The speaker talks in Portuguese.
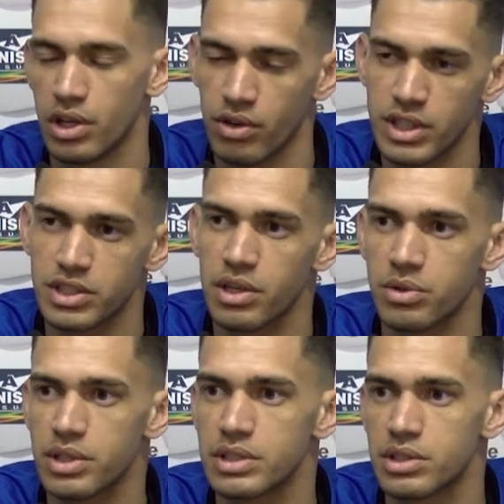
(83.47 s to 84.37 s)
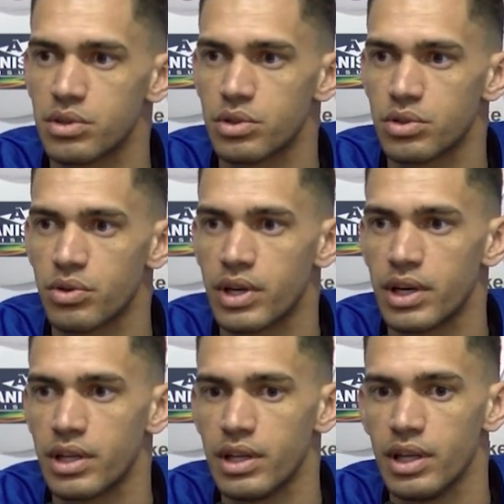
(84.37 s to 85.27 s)
eu acho que aconteceu contra o
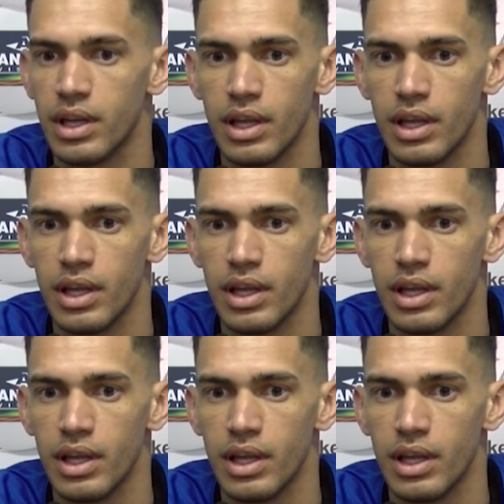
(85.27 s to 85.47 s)
Guarani.